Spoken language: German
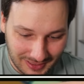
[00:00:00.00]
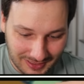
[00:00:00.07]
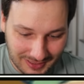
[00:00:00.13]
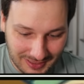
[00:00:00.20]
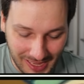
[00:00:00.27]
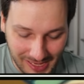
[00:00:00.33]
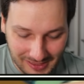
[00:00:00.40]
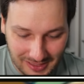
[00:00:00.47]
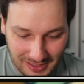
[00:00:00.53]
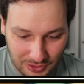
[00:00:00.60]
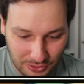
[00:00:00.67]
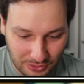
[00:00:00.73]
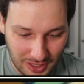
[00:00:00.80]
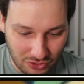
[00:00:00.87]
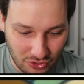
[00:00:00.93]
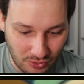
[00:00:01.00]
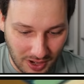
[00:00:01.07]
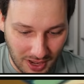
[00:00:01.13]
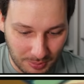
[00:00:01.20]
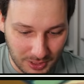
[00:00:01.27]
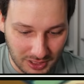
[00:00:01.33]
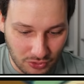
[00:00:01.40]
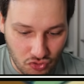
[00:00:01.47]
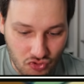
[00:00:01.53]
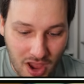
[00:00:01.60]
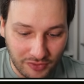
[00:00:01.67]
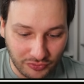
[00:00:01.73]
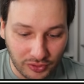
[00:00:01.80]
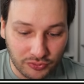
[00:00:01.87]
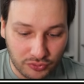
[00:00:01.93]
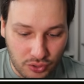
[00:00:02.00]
seltene Illustration Rare mit Raffle